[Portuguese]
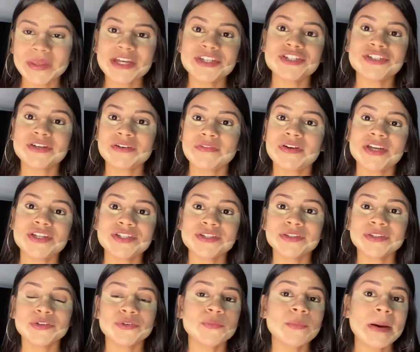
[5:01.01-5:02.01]
a gente já vai
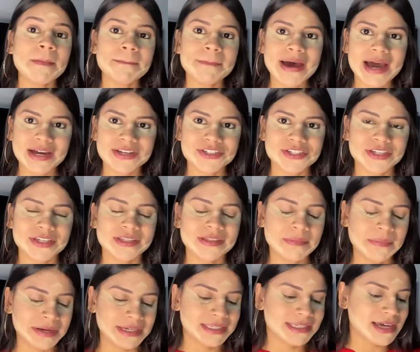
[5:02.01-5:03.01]
adiantando uma parte aqui da
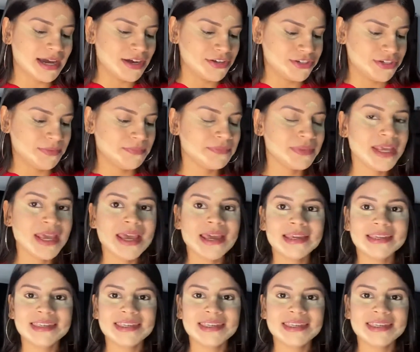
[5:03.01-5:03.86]
maquiagem, que